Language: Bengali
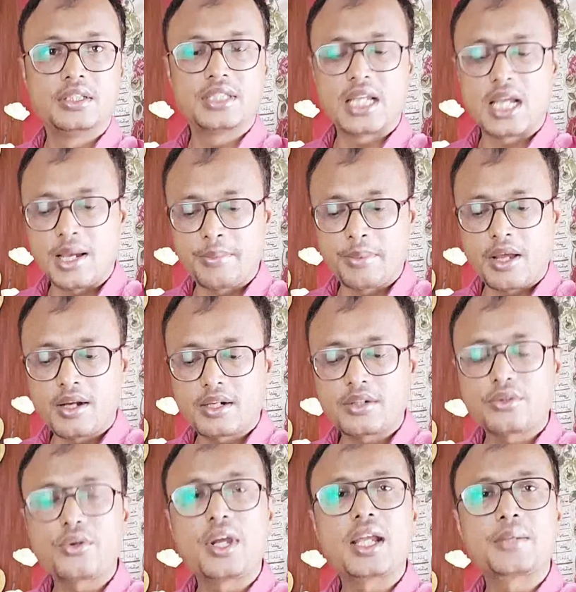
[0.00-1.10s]
যে আমার
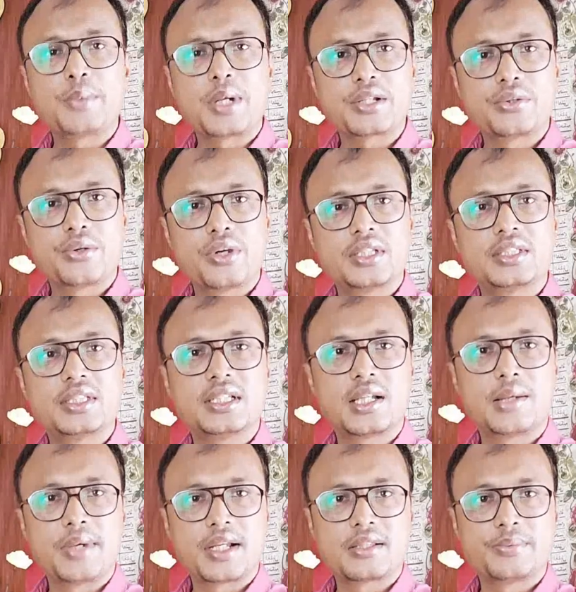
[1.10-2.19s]
কয়েক মাস হয়েছে
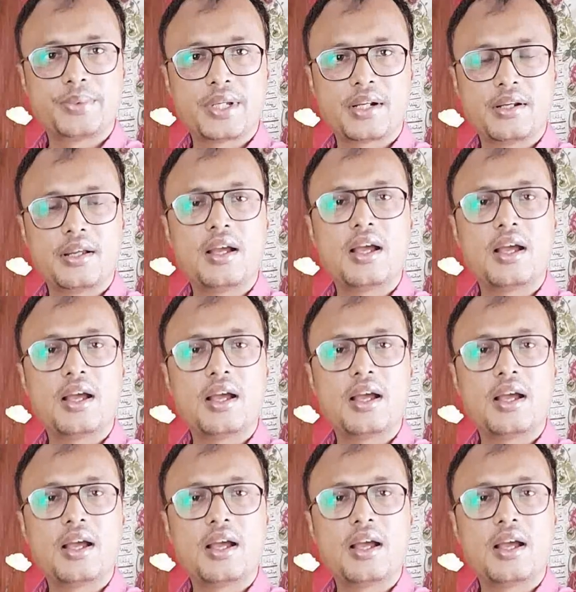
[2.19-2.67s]
ইকামা এক্সপায়ার